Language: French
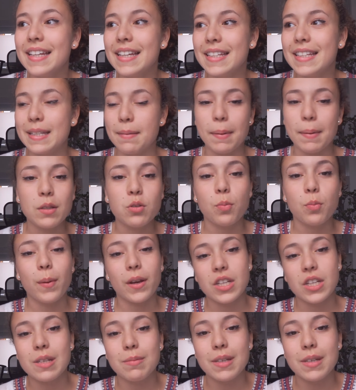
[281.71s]
c'est pas
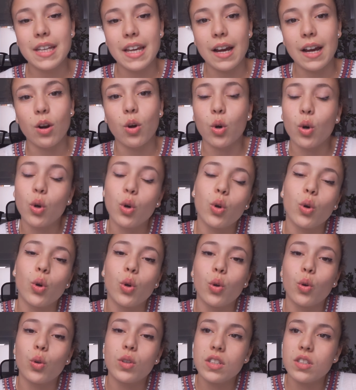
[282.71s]
super chimique, alors que
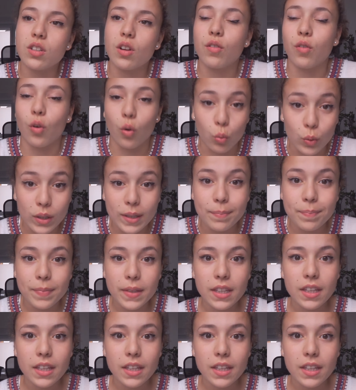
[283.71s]
le dissolvant, oui.